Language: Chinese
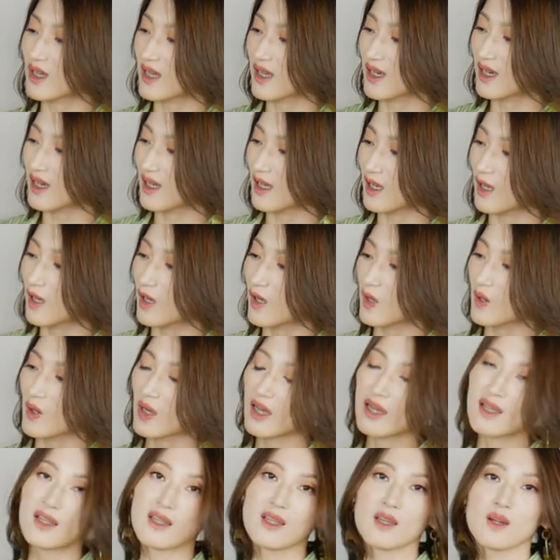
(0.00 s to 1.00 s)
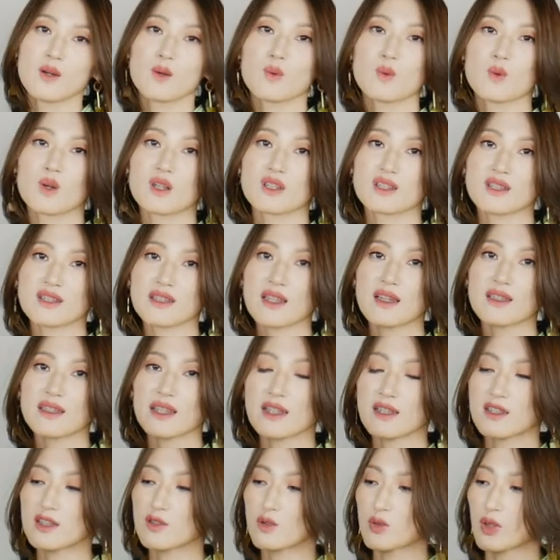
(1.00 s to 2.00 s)
感好好啊！我知道
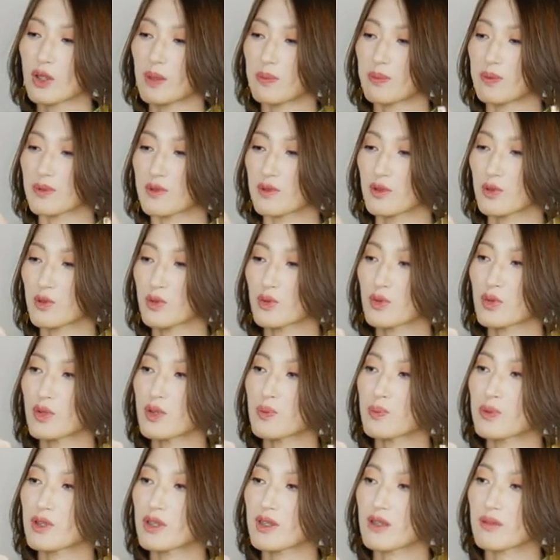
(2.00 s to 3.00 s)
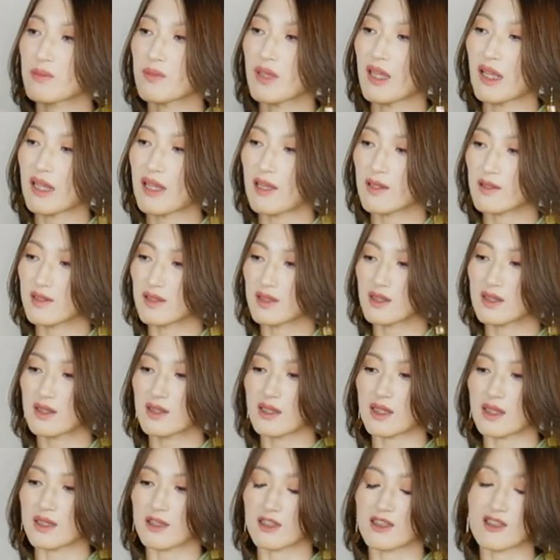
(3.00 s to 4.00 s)
它是 drip， 就 drip 这个面料的特
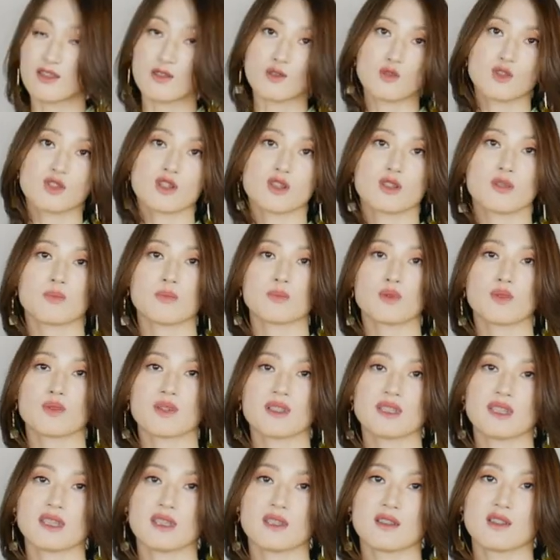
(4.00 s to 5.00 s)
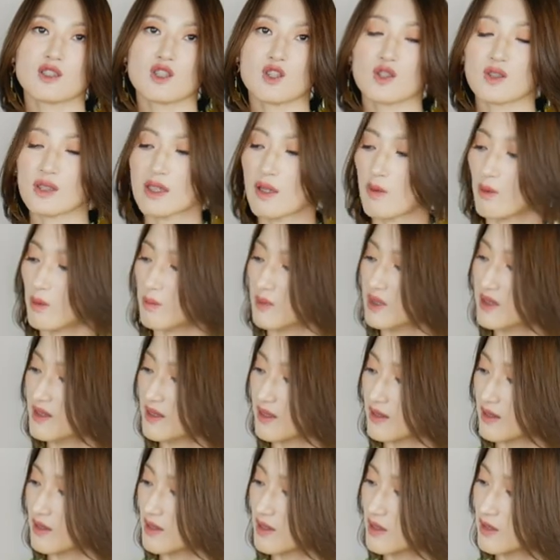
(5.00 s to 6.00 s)
点呢，就是不会起皱，但我没
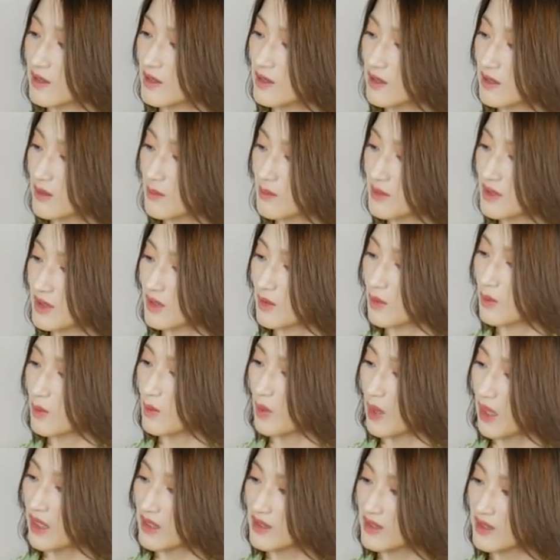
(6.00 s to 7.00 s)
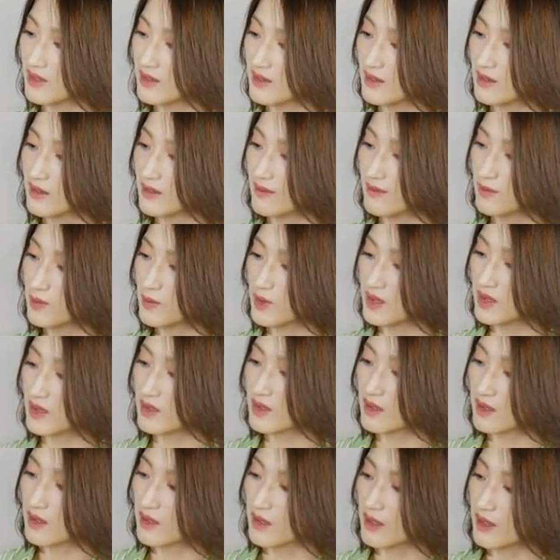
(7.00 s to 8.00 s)
想到它这么的滑。这一件衣服穿在
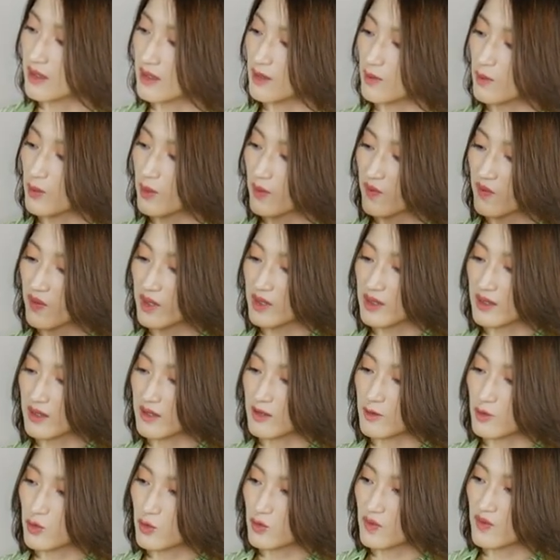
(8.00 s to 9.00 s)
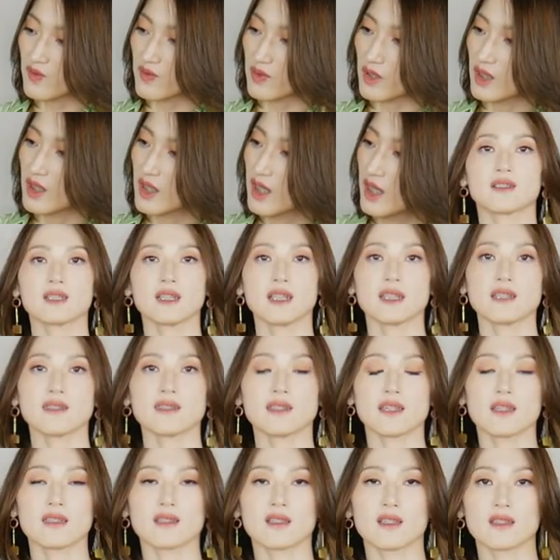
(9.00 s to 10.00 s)
身上肯定会非常的舒服。这一
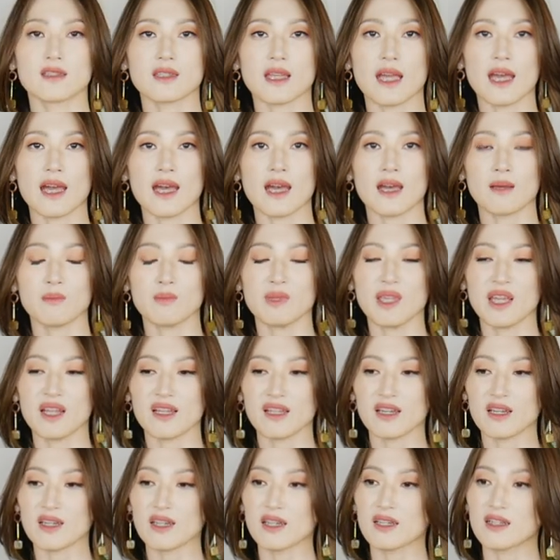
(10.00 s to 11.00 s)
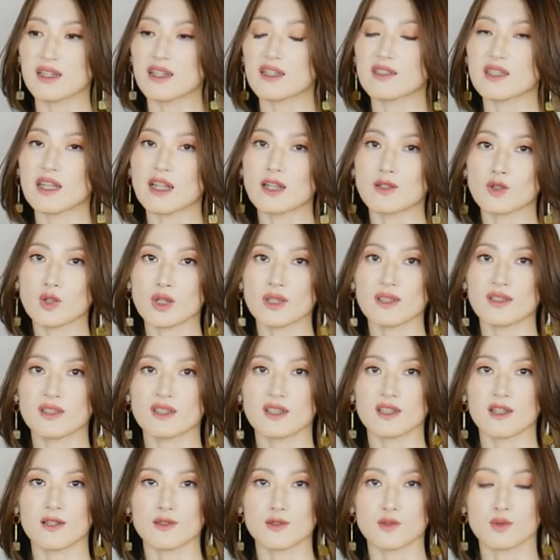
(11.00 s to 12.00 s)
件呢，它面料很好，但是穿在
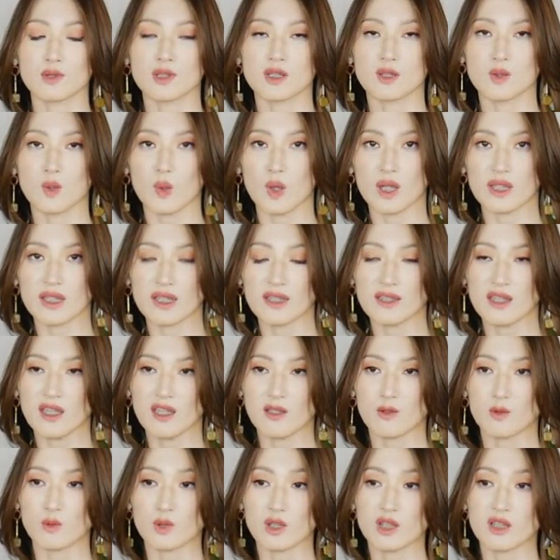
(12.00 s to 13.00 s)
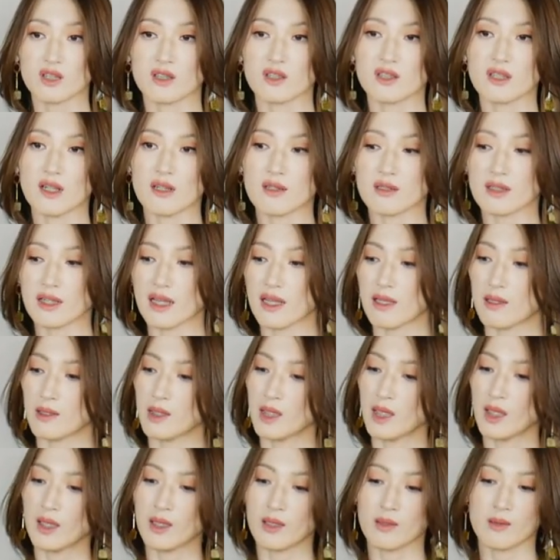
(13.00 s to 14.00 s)
身上，说实话，它那种时尚感，
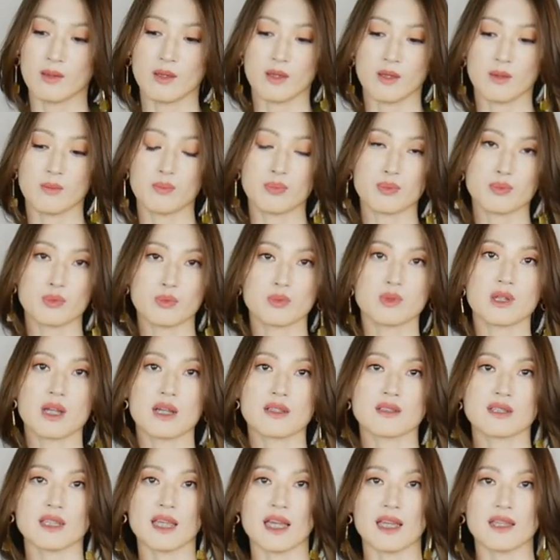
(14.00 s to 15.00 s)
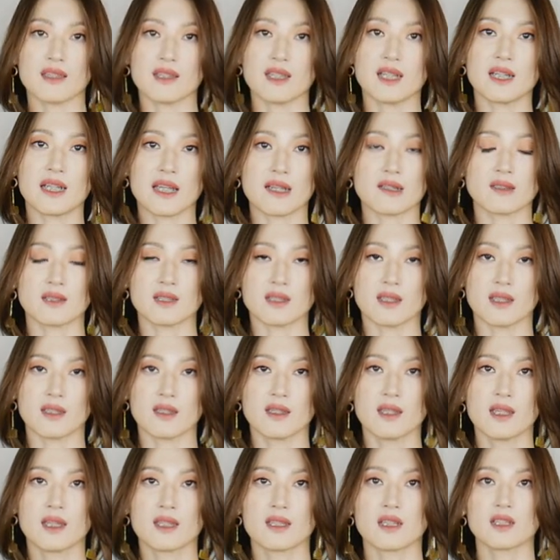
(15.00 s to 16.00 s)
呃，不如刚才那两件。
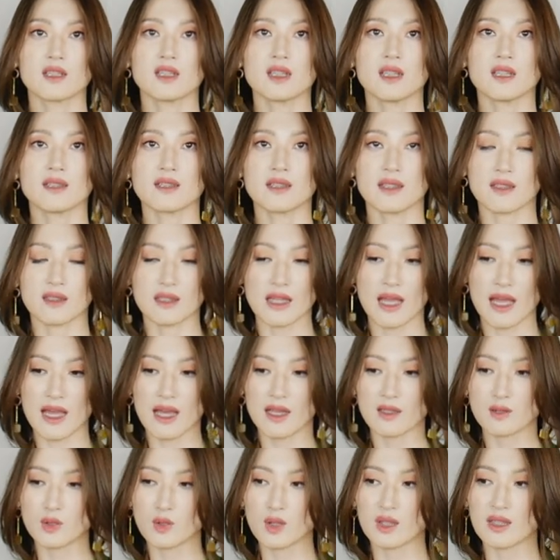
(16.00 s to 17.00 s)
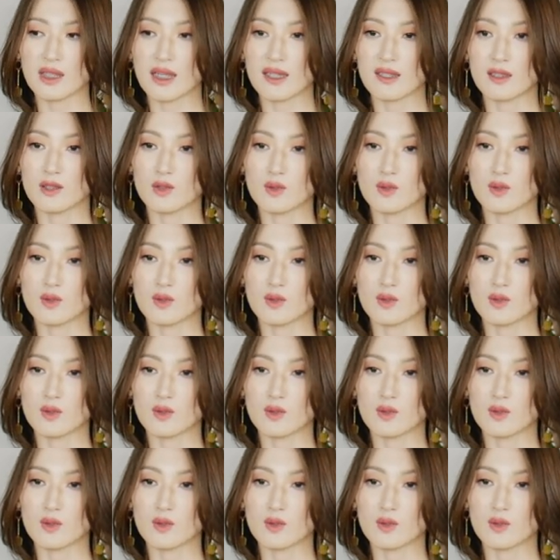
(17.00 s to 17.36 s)
那这一件它最大的